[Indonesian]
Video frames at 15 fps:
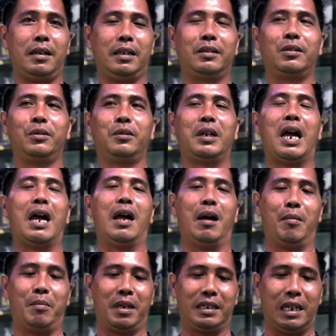itu
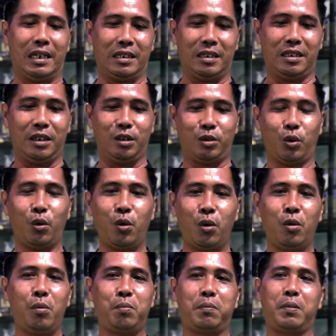nah dari
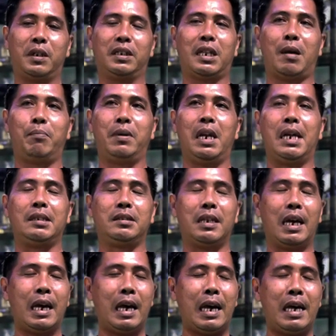situ kita
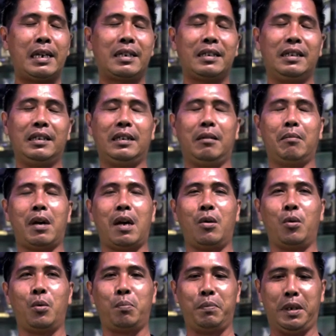belajar ini
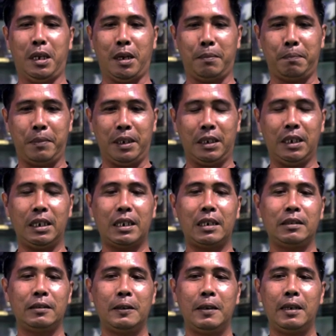mau BF ini
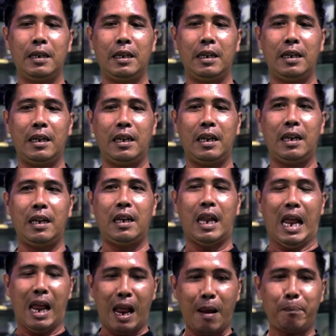kan
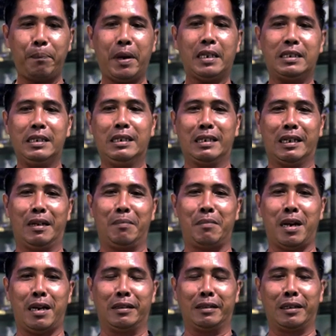apa sih
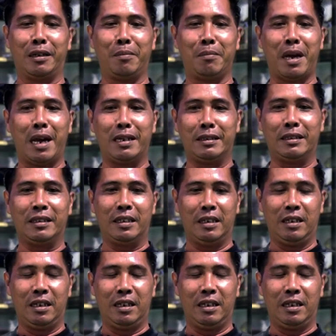kelemahan-kelemahan